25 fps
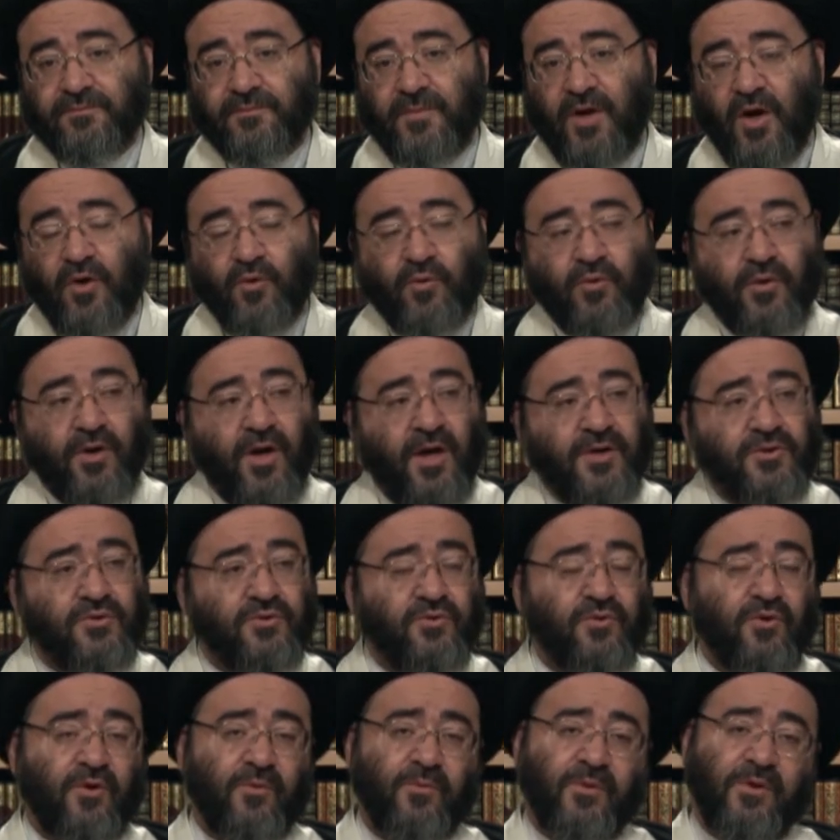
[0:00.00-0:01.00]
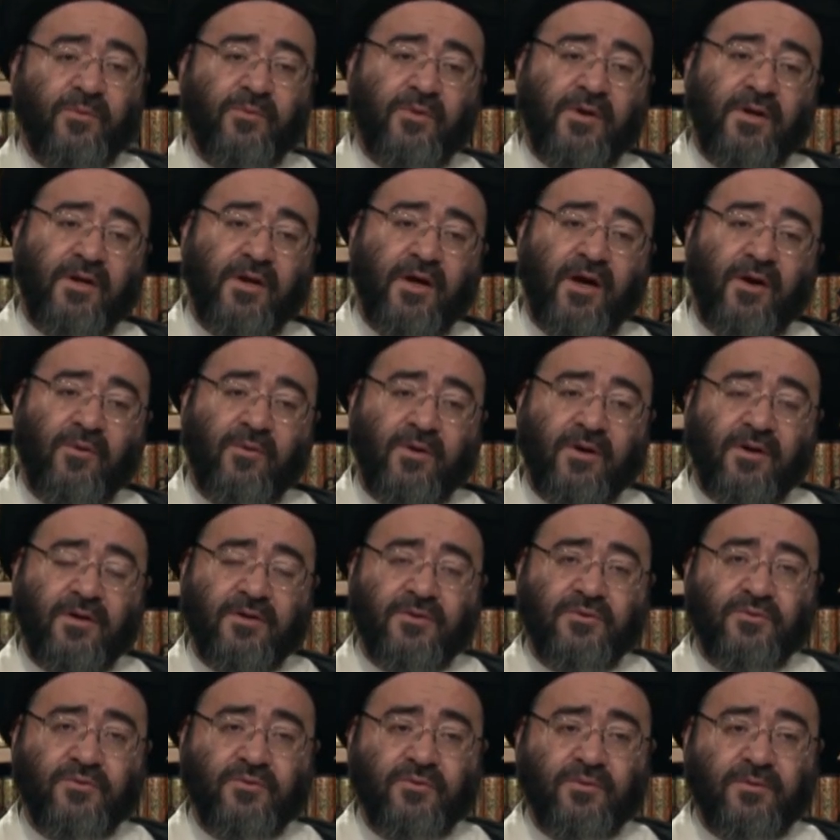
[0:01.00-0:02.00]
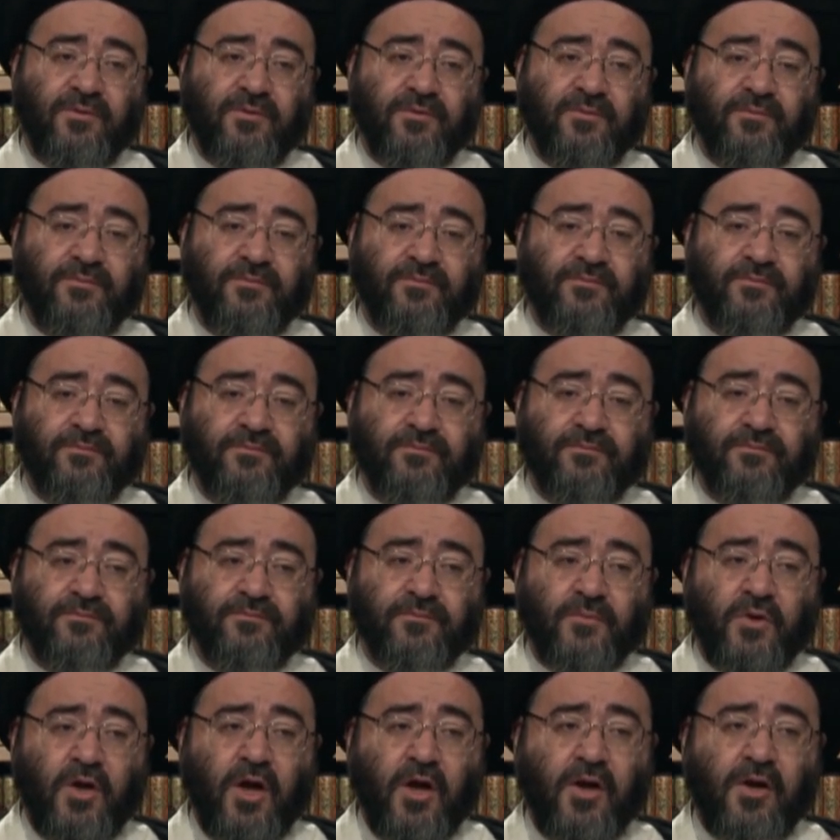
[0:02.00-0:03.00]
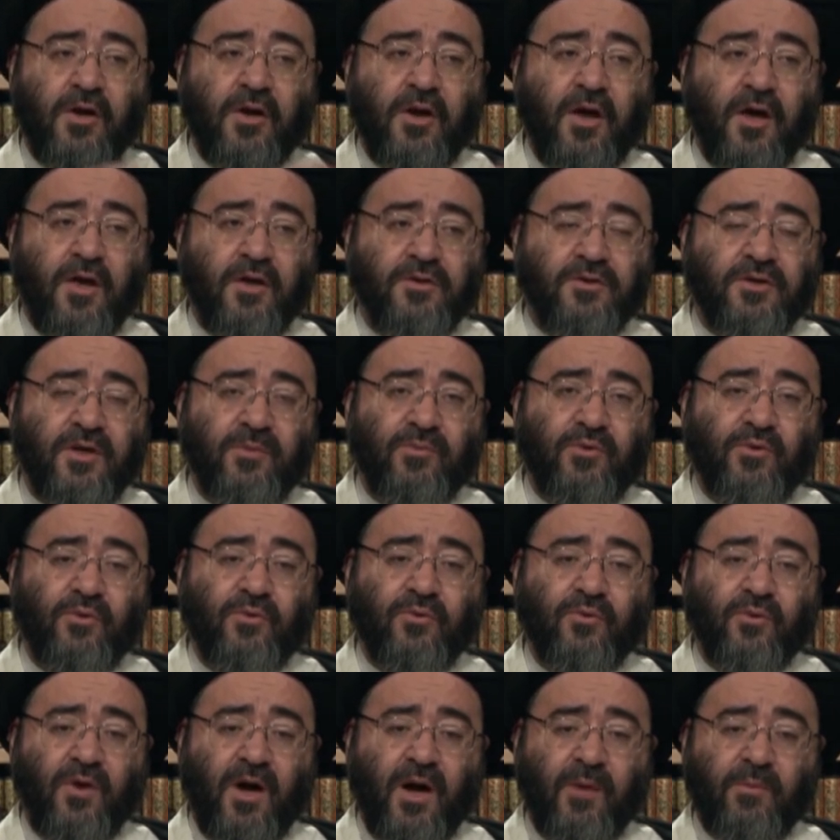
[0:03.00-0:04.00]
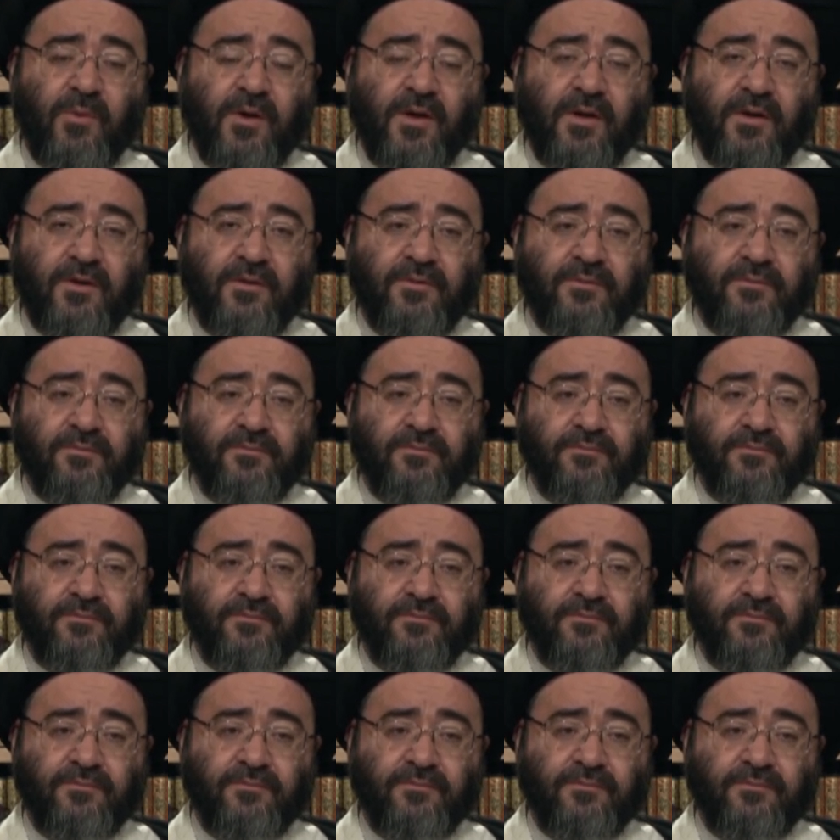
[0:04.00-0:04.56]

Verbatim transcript: اكو ناس يؤمن بالله والرسول لكن لا يتبعه عملا